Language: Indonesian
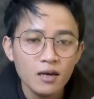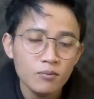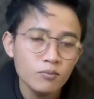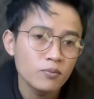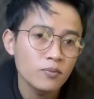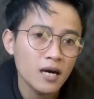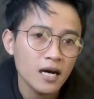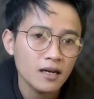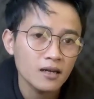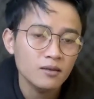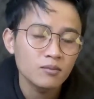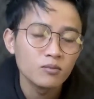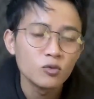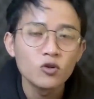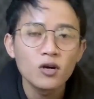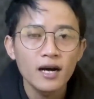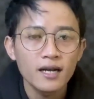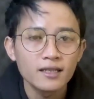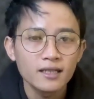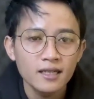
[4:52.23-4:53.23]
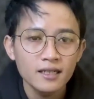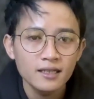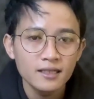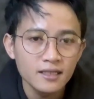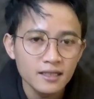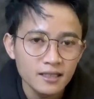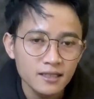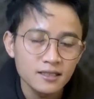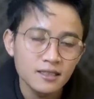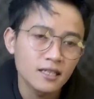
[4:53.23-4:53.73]
tampak mukanya
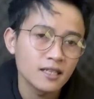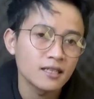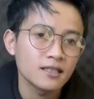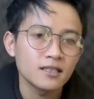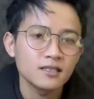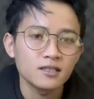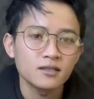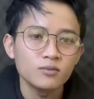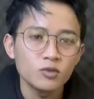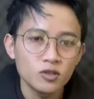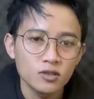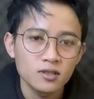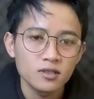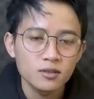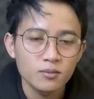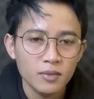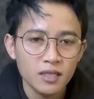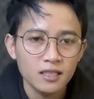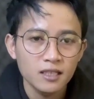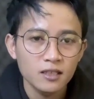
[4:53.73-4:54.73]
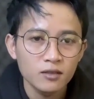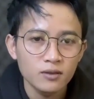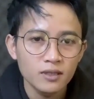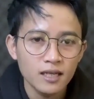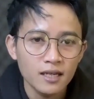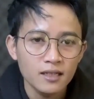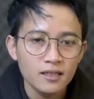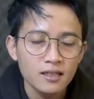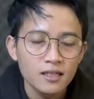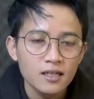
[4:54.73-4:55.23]
di channel tersebut seperti itu
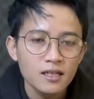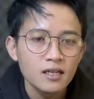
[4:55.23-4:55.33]
ya